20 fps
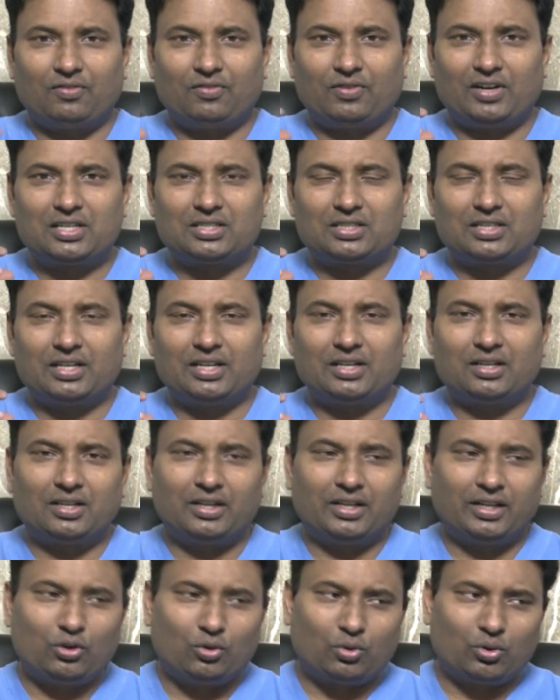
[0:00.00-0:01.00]
ఫంక్షన్
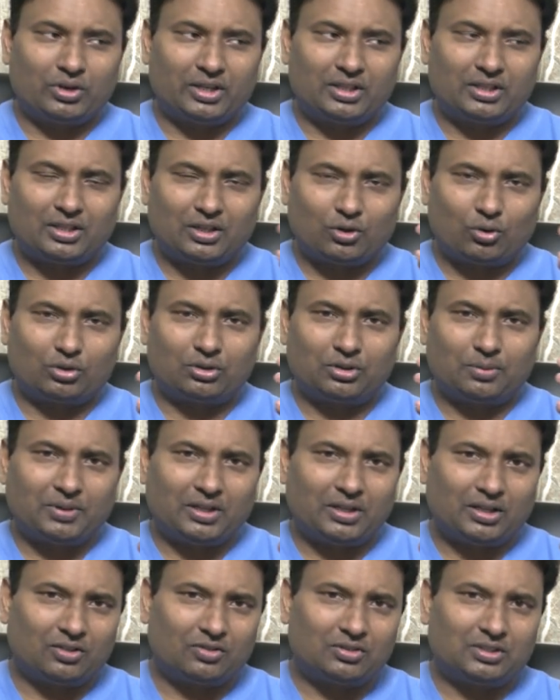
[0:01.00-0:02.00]
ఏంటంటే ఇంకోటి ఏదైనా కొత్త
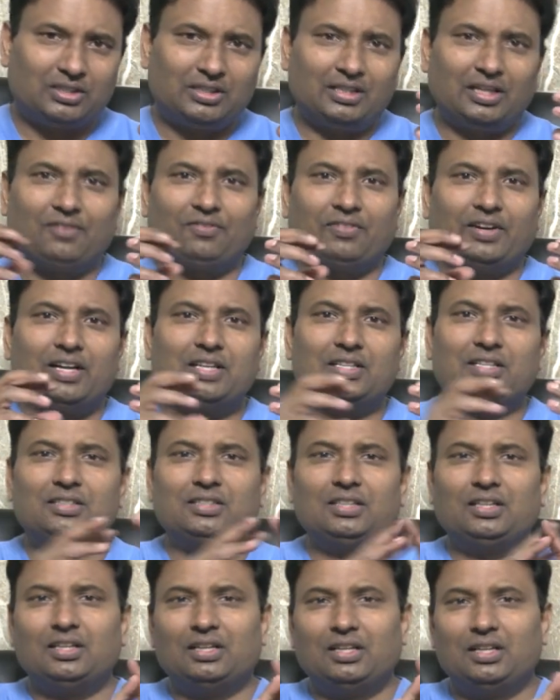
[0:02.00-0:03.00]
పదార్థం వస్తే దాన్ని ఫైట్
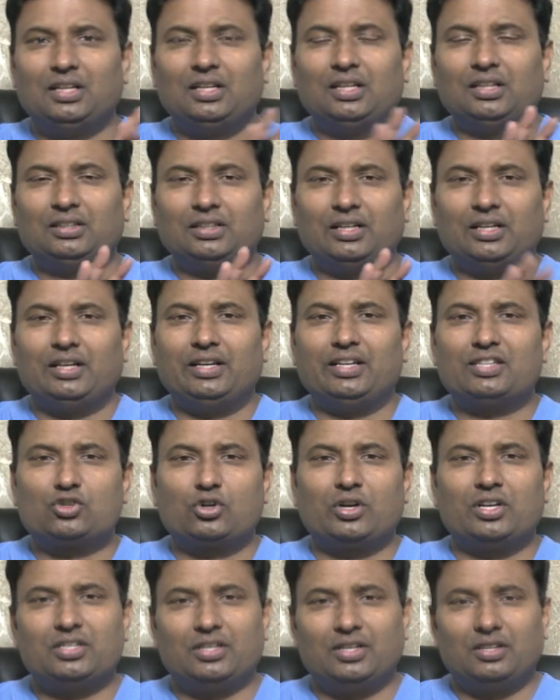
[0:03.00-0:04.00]
చేసి దాన్ని
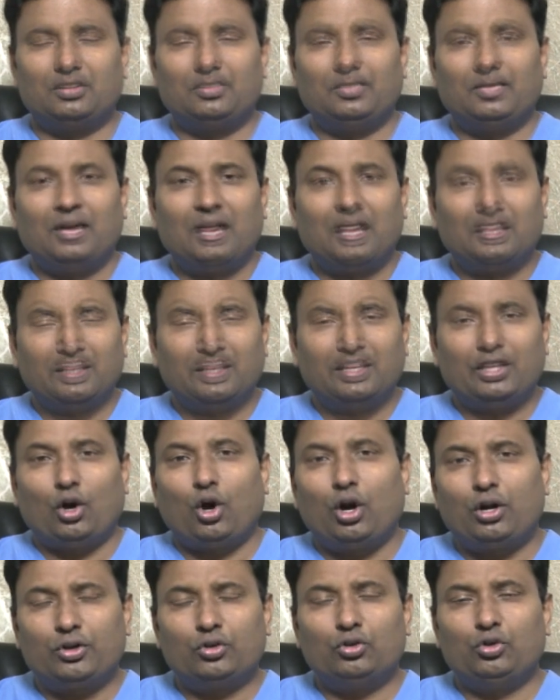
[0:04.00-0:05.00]
డిస్ట్రాయ్ చేయడం అదే ఈ
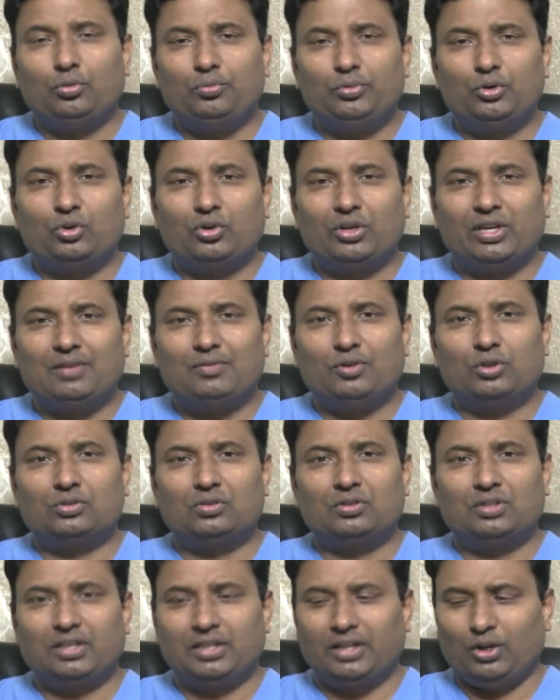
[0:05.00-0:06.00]
ఆటో ఇమ్యూన్లో
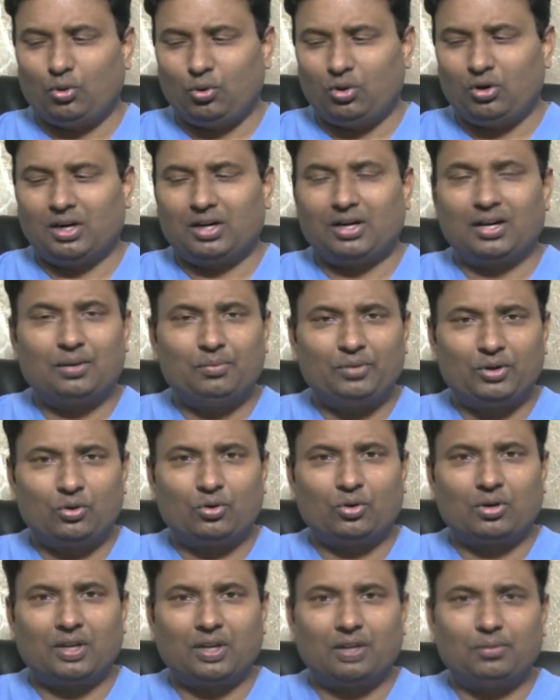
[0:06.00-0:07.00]
ఏమవుతుందంటే ఒక కణం
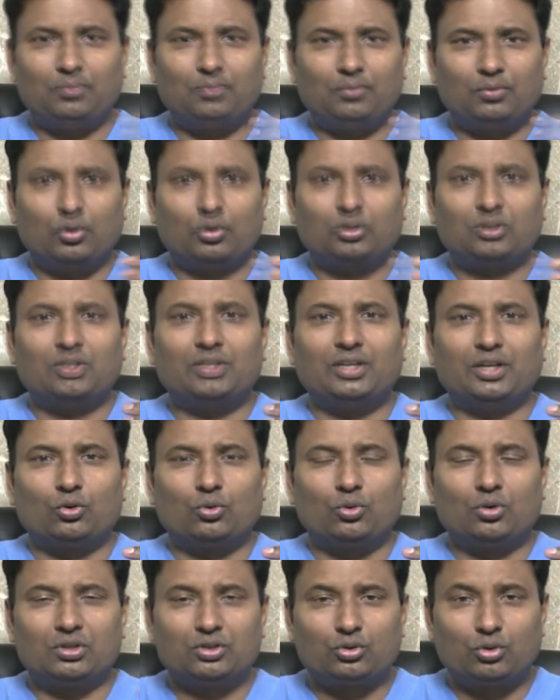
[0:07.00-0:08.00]
ఇంకో కణం కొత్తది
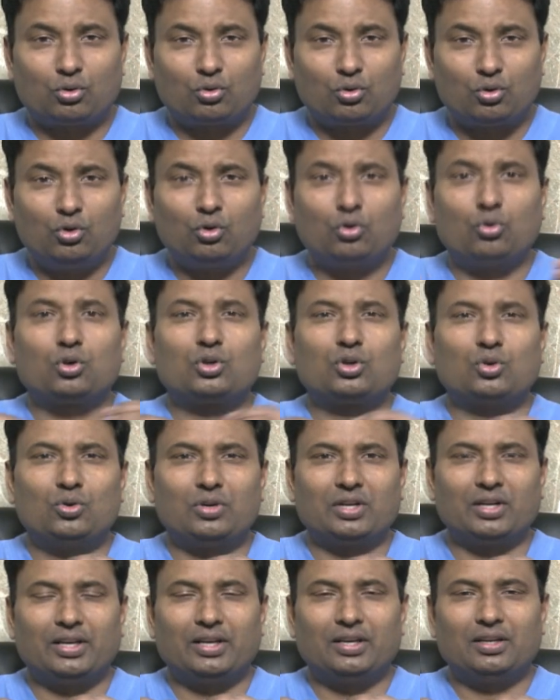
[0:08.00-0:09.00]
అనుకుంటే సో రెండు
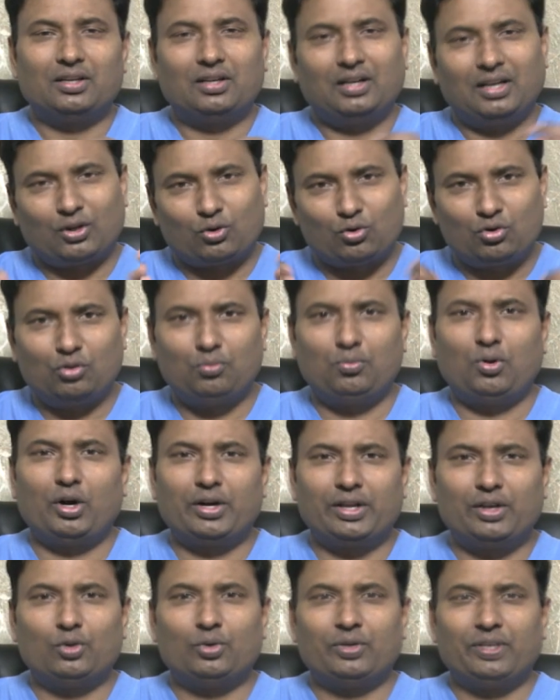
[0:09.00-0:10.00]
కొట్టుకుంటున్నాయి ఆ రెండు
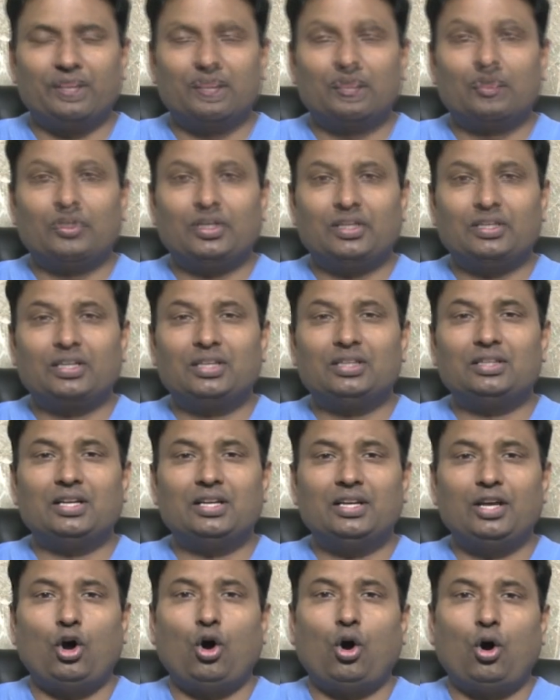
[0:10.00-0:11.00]
బాడీలో ఉన్నాయి సో అందుకే
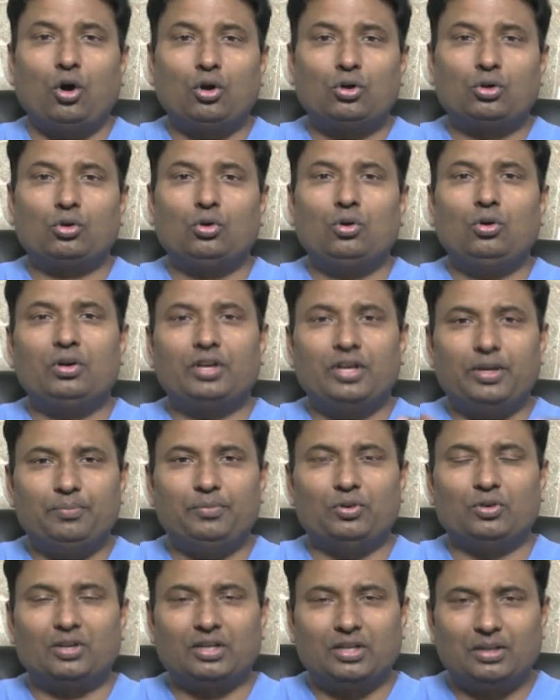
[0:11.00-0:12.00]
దాన్ని ఆటో
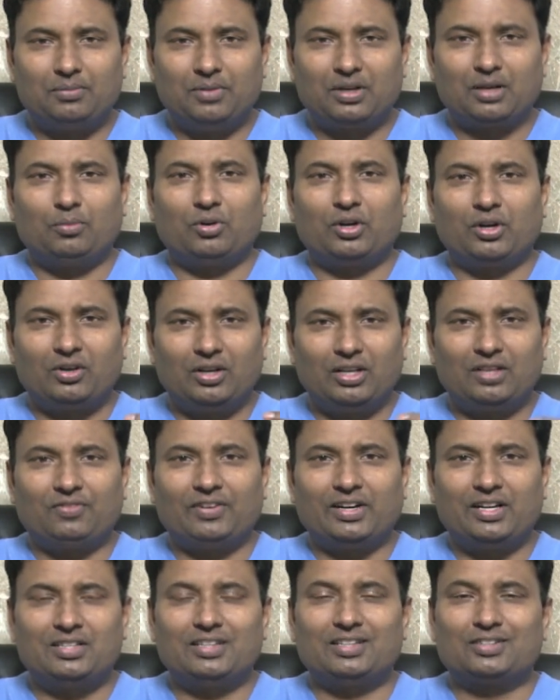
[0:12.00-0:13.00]
ఇమ్యూన్ అంటే మన బాడీలో అది
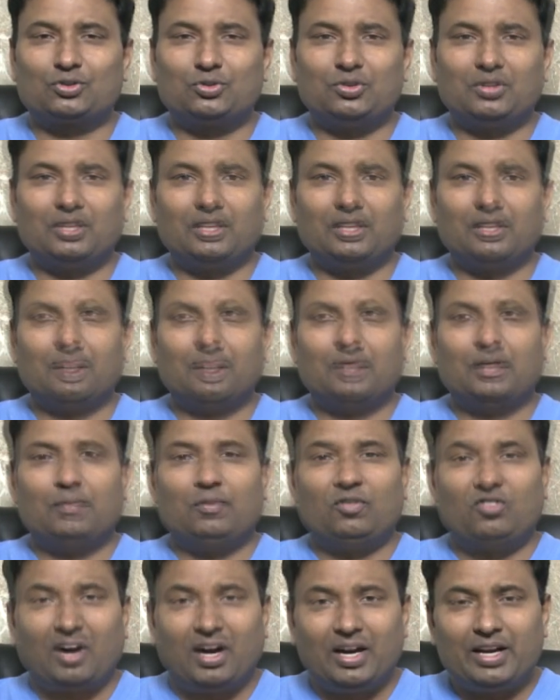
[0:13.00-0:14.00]
ఫైట్ చేసుకుంటున్నాయి మనం
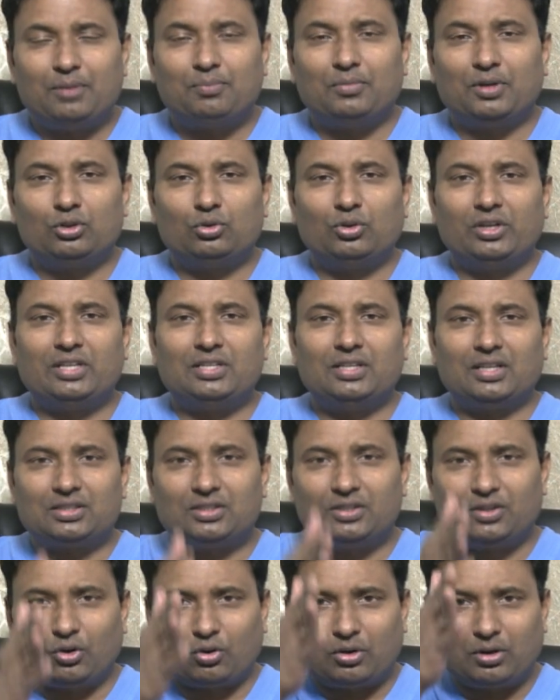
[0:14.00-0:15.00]
వాడే మందులు ఏం
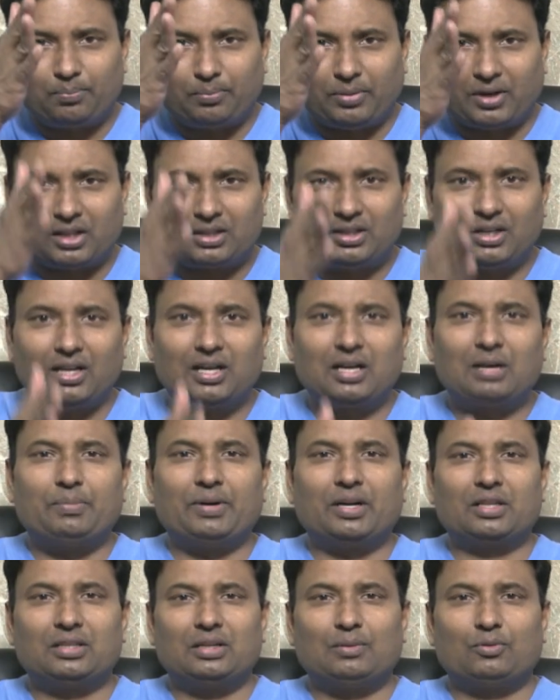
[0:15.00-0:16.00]
చేస్తామంటే ఒక పరదలాగా
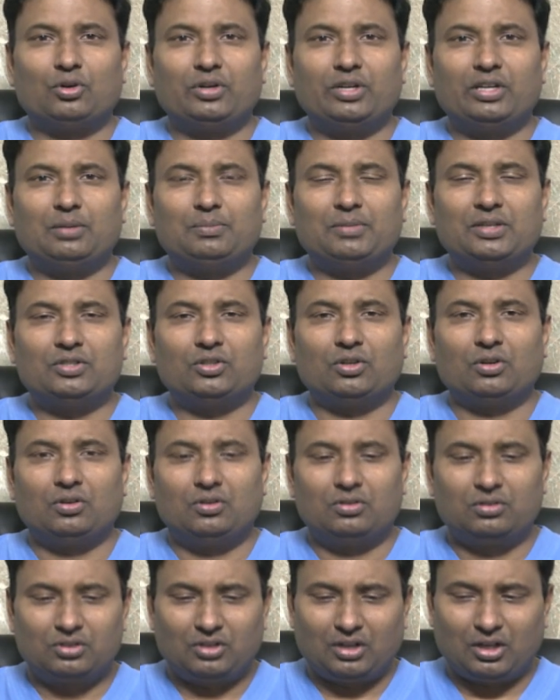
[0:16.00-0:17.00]
పెడుతున్నాం రెండింటి మధ్యలో
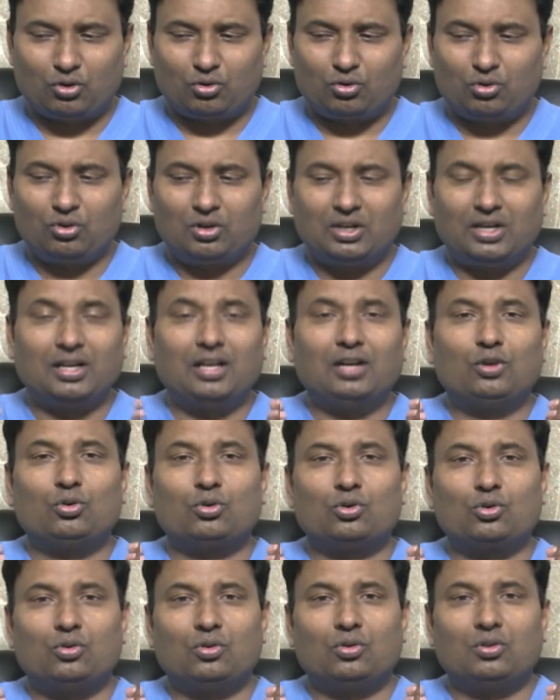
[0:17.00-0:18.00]
సో ఆ రెండు కణాలు
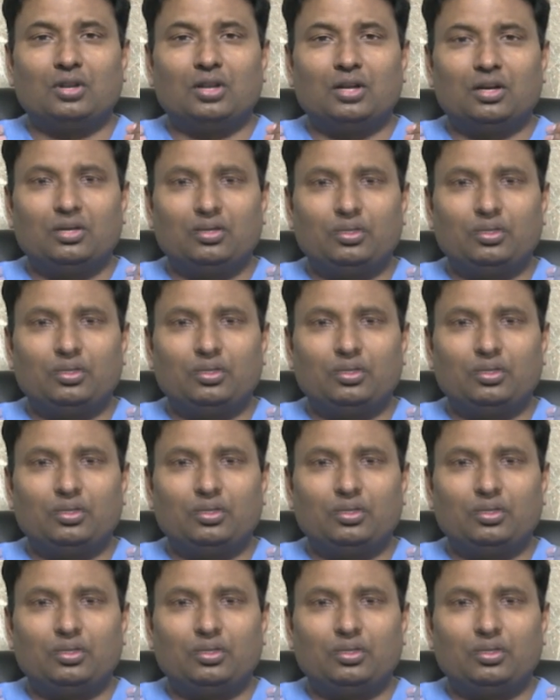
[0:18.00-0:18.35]
కొట్టుకోకుండా